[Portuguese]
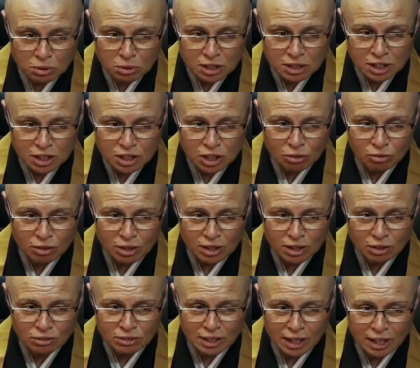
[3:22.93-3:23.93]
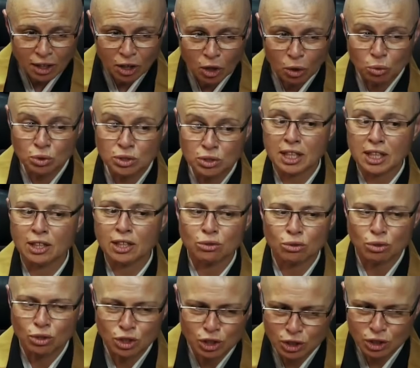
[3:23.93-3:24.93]
meditativa, então, né? Usei no
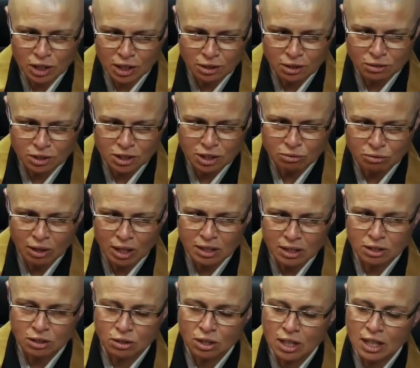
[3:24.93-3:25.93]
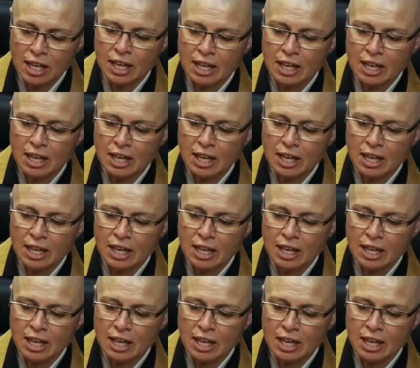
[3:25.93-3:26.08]
cotidiano que se fala tanto.